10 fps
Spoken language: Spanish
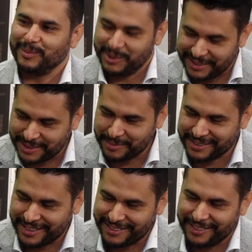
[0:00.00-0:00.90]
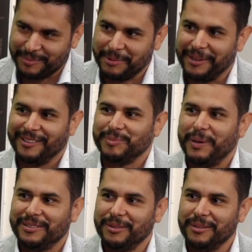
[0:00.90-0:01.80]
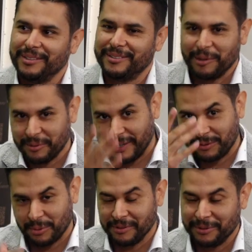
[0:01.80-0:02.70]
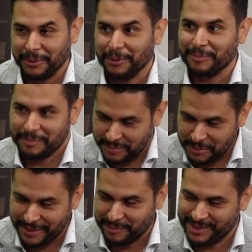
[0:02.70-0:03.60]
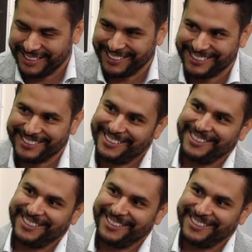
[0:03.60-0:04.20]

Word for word: Muchísimas gracias por el espacio y saludar a tu auditorio. Muy bien, muchas gracias.